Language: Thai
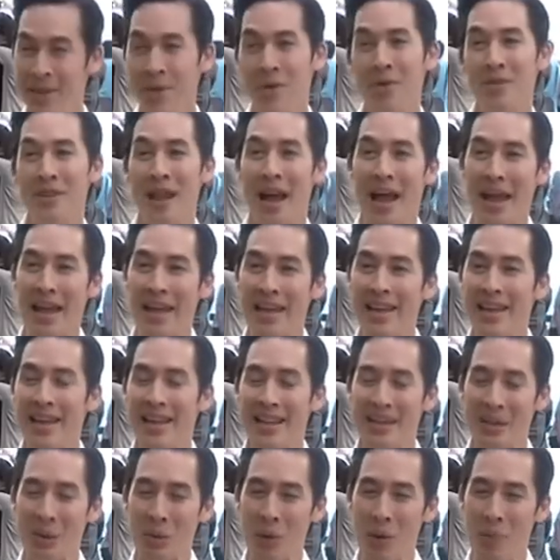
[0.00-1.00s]
เที่ยวไหน
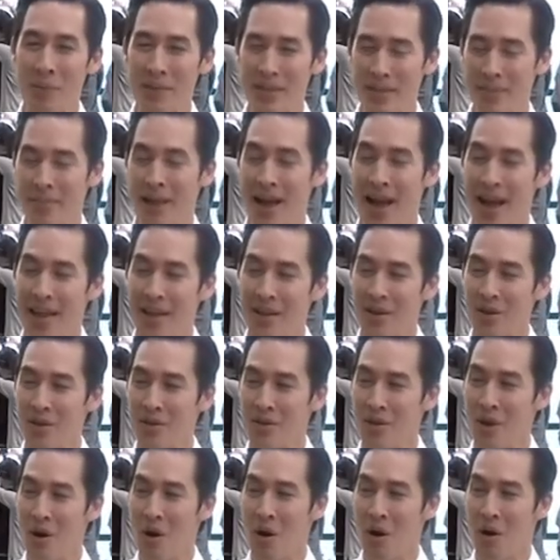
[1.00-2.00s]
หรือว่าไปทำงานแล้วก็
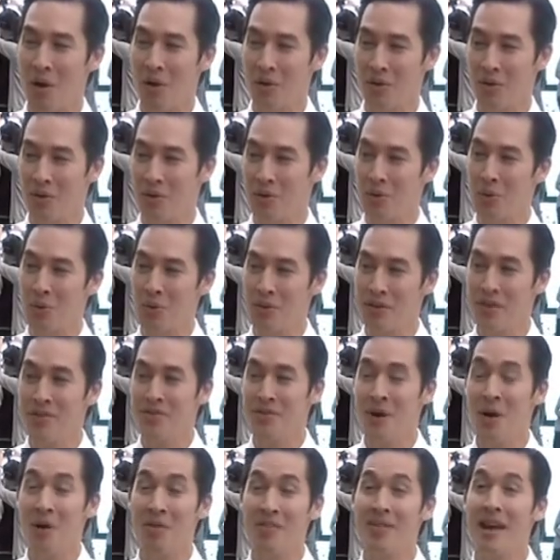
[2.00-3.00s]
ต่ออยู่สัก
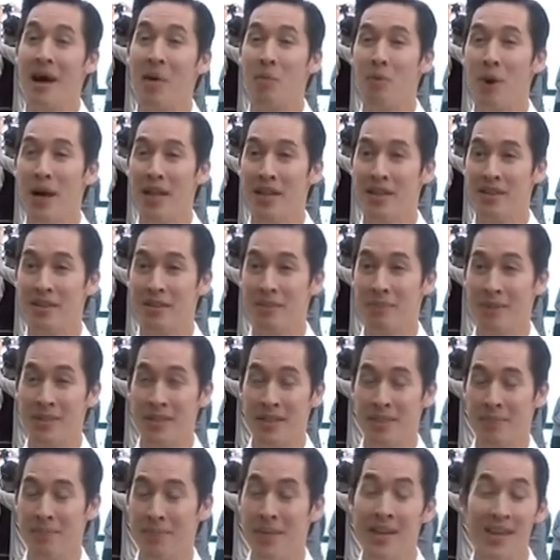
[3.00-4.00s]
2-3 วันคือมัน
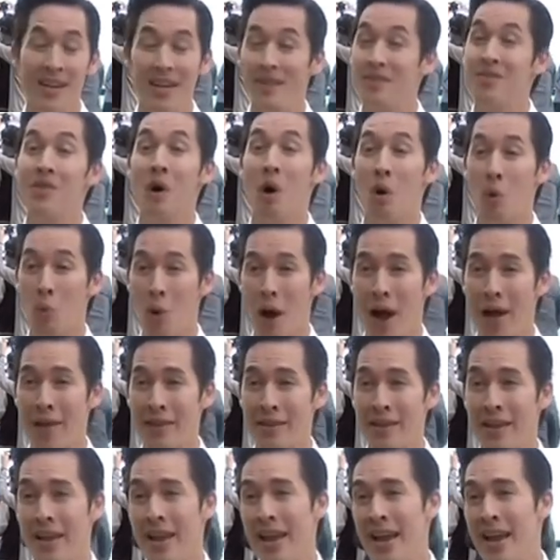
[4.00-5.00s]
จะไม่เกิน2วัน
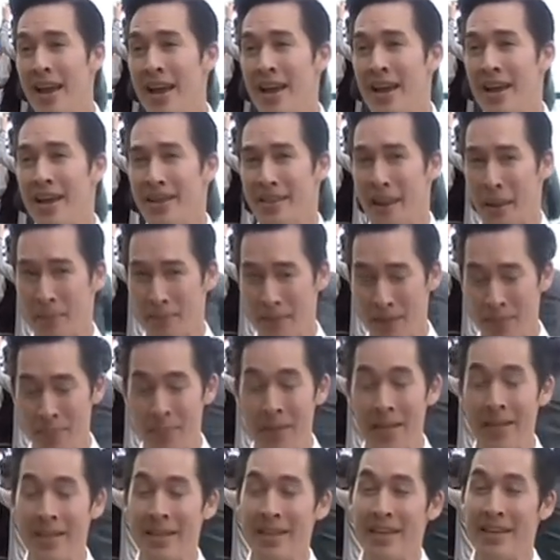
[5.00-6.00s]
แต่ใน
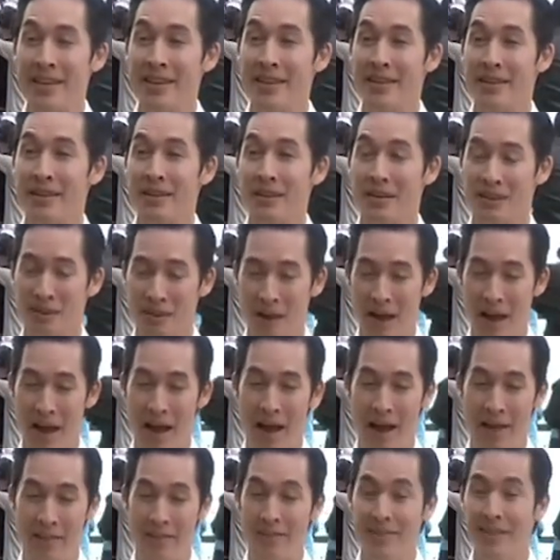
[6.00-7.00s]
ปีนี้คือ
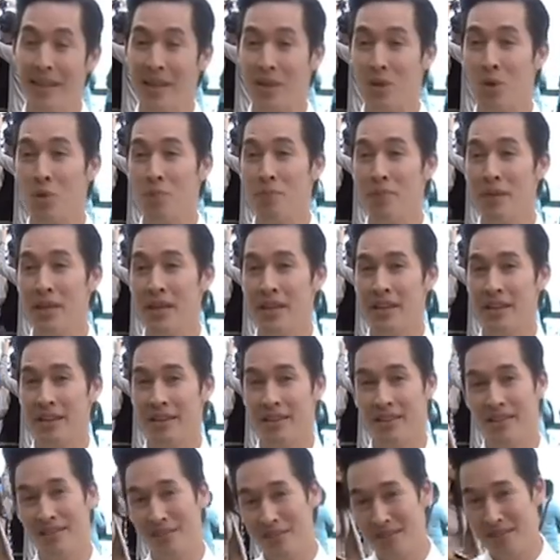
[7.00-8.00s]
ตั้งแต่ต้นปี
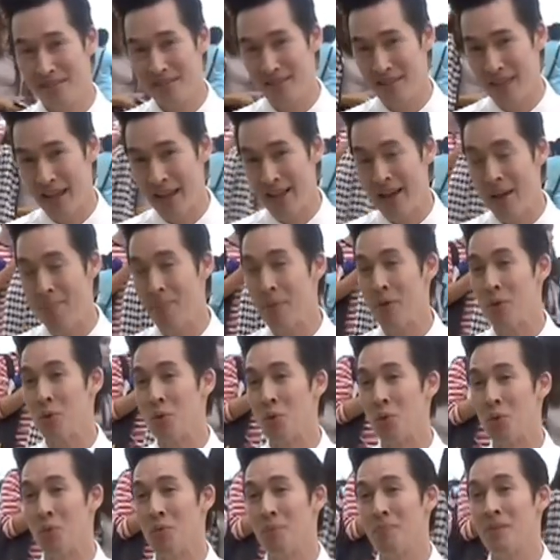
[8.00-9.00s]
ได้กลับไปอ
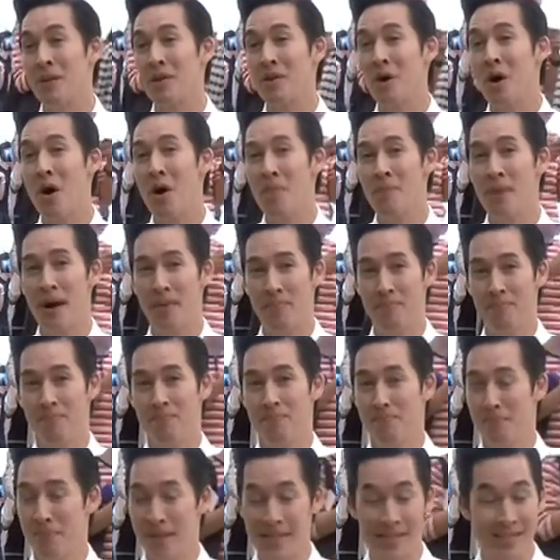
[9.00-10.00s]
ยู่เมืองนอกแบบ
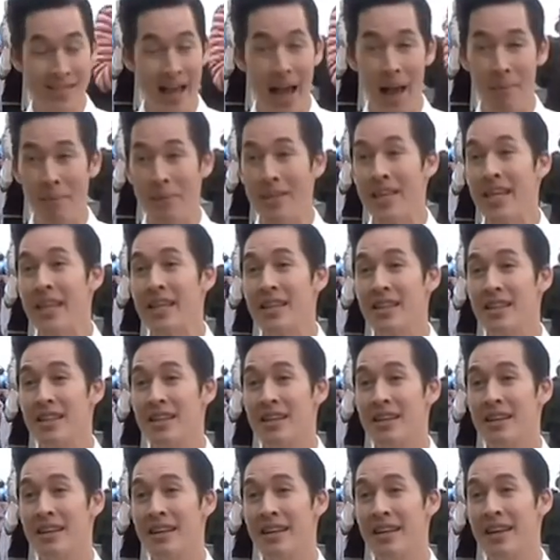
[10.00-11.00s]
เป็น3อาทิตย์
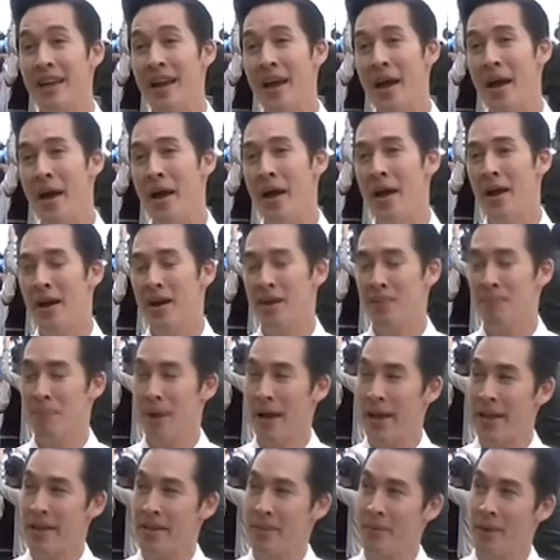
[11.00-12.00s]
เลยไป
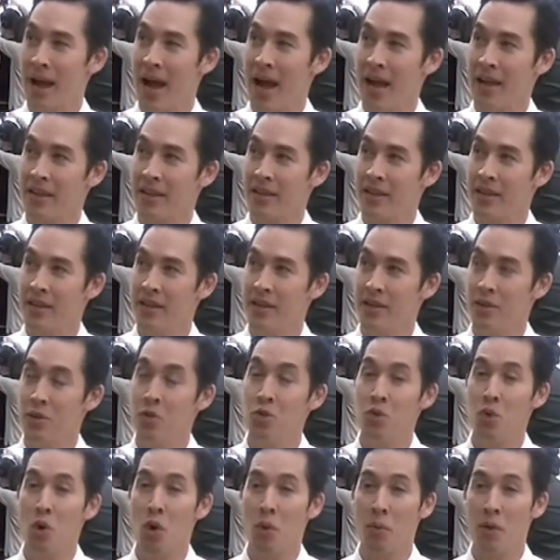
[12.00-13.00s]
ทำงานที่
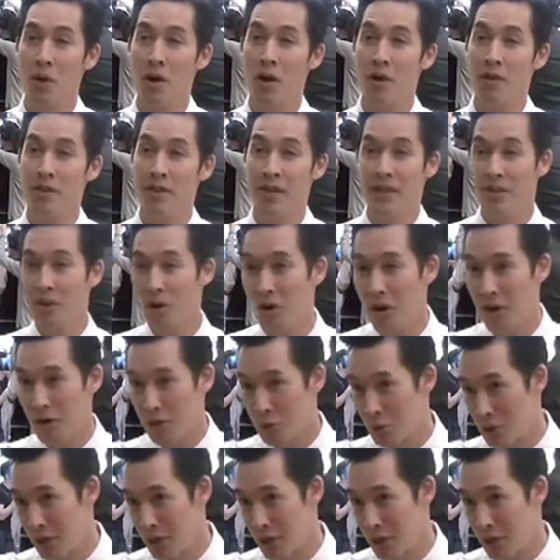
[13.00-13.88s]
ยุโรปก็ได้ต่ออ